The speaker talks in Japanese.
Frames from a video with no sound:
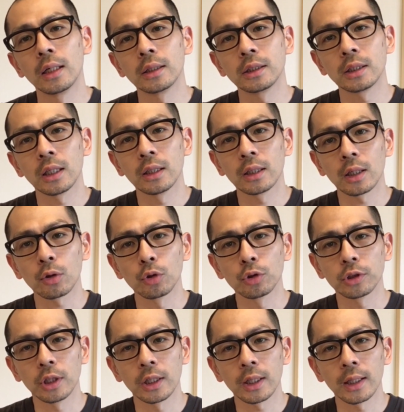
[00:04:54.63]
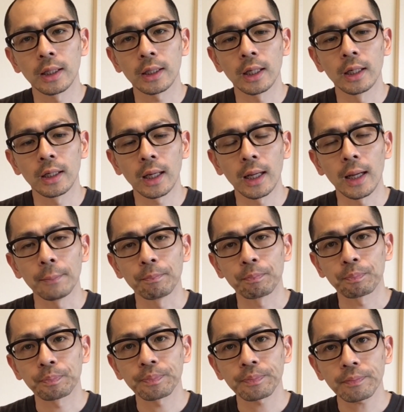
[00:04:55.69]
選択をしていかなきゃいけない。
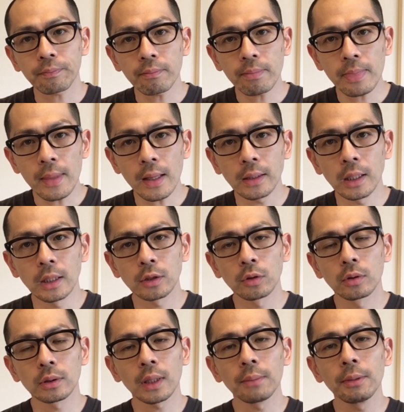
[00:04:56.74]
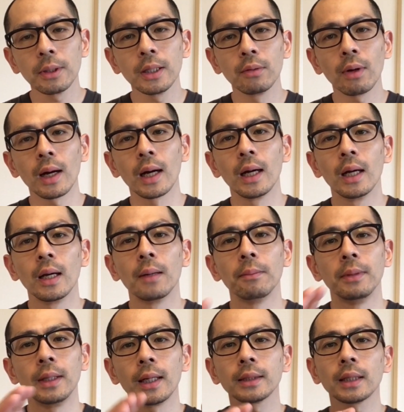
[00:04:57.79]
で、そのためには、
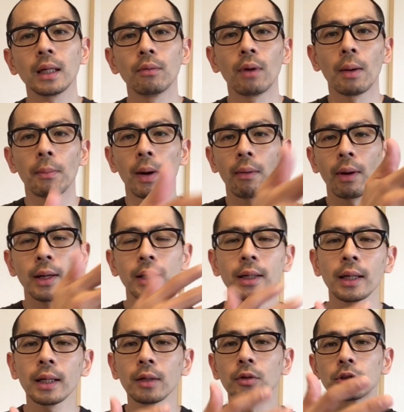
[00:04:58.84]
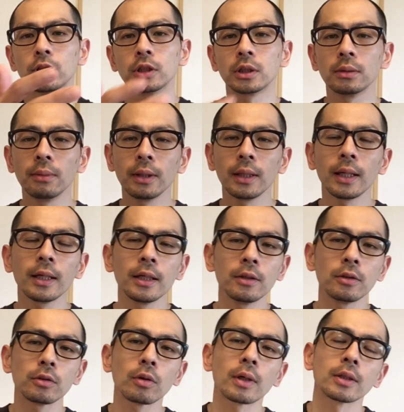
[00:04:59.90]
皆さんは周りからの勧められ
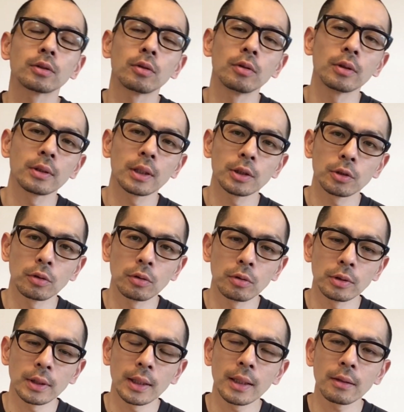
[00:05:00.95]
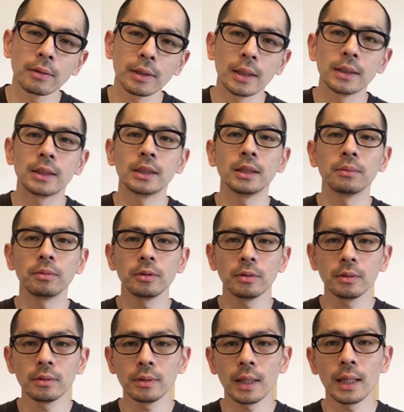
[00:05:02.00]
るとかそういった情報じゃなくて、自
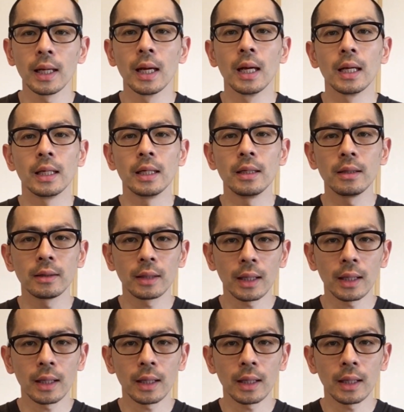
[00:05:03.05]
分でイン